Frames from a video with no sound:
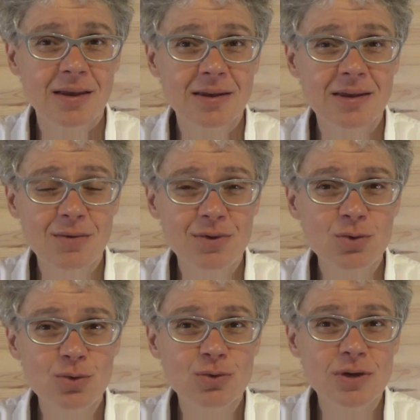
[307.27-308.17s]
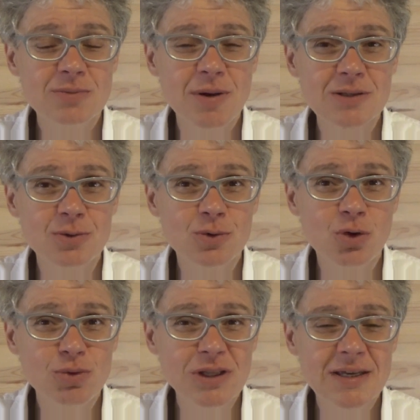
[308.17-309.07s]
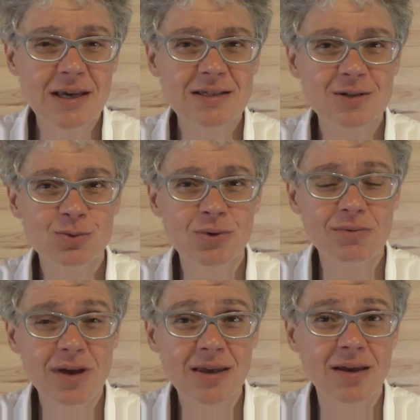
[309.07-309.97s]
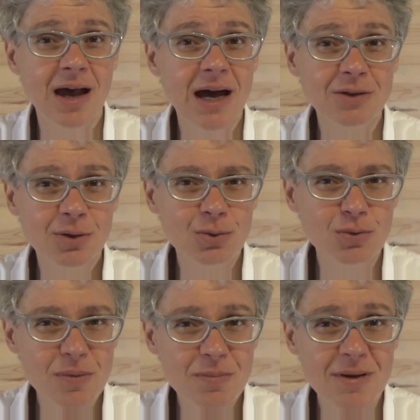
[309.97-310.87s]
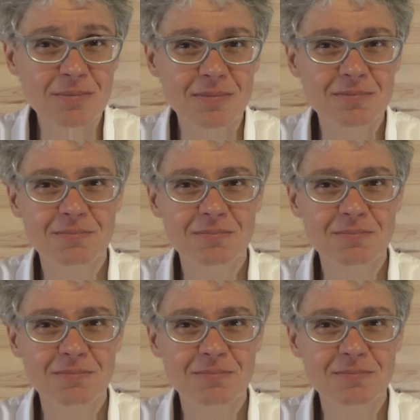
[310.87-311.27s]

qui avait eu une espèce de communication avec Adam lui-même.